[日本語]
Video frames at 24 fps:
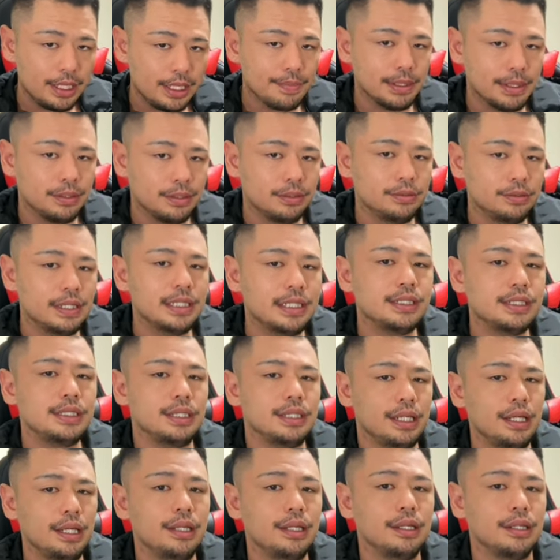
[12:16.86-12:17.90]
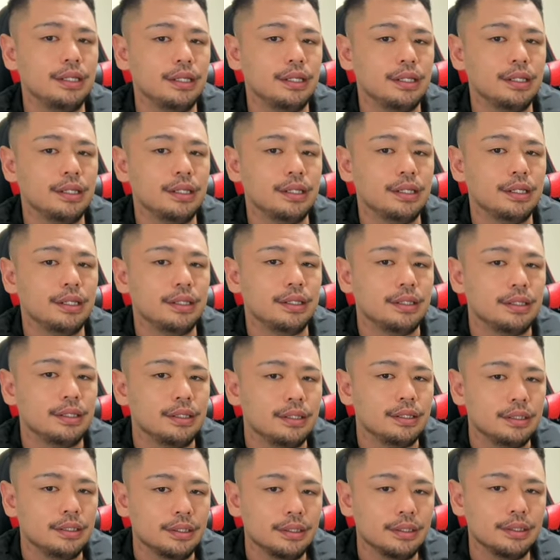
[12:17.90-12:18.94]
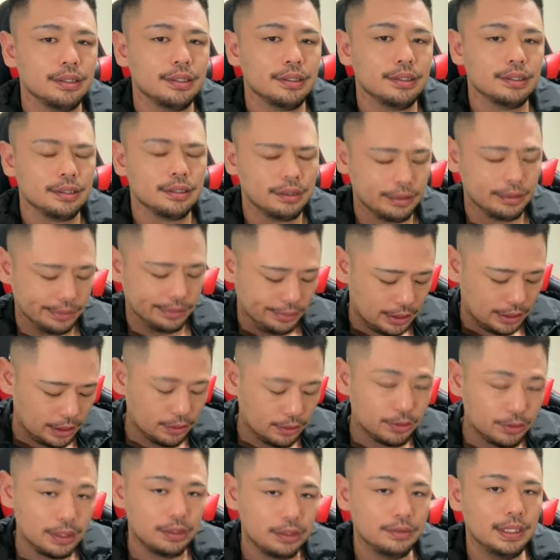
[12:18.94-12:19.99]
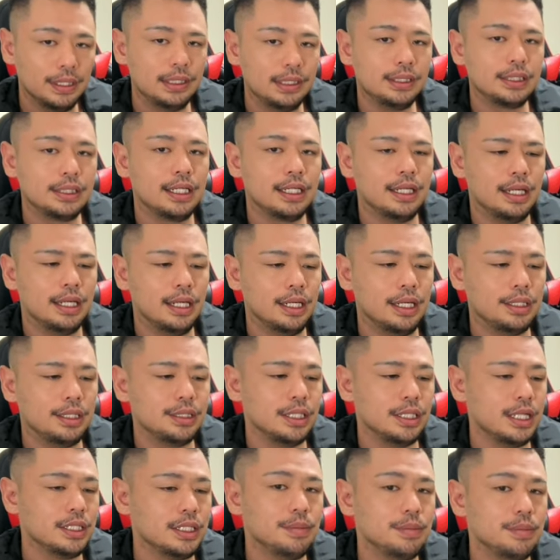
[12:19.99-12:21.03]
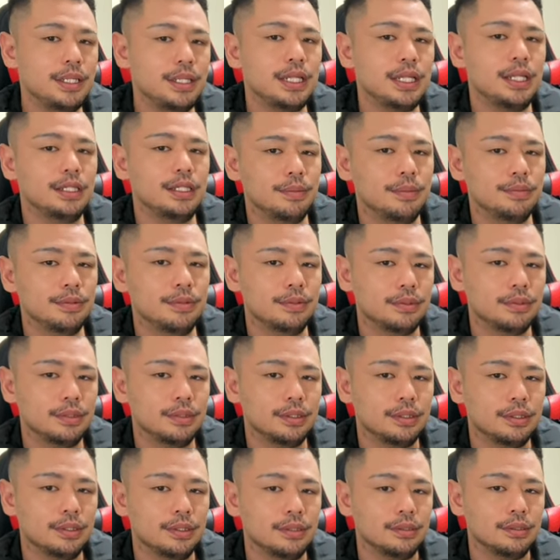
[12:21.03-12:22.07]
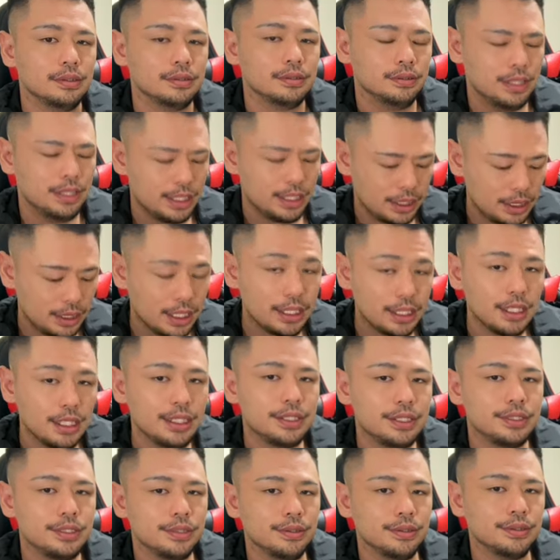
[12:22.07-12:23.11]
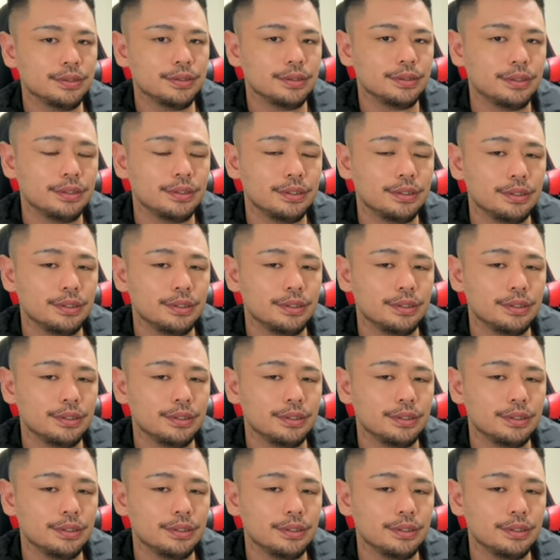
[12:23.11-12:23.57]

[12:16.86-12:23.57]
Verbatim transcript: いや今のふわっちね、うん、だって俺ふわっちから配信始めたんだもん。それは知らないでしょ。